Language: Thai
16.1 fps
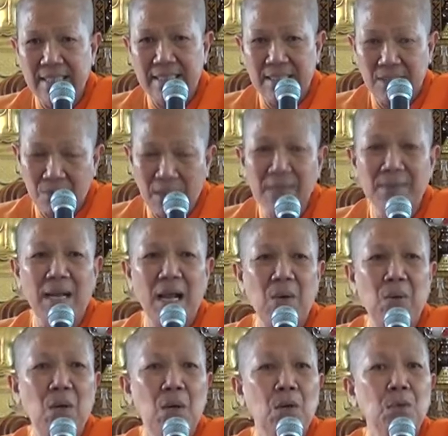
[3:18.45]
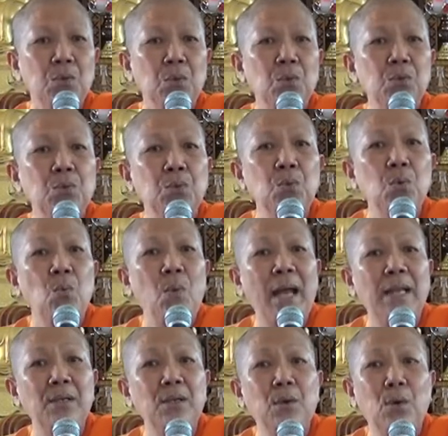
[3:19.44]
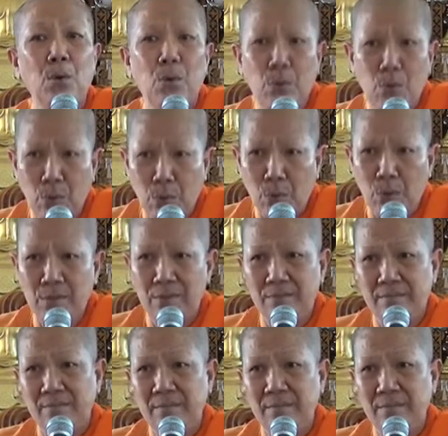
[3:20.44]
ที่วัดเราทุกๆวันโกน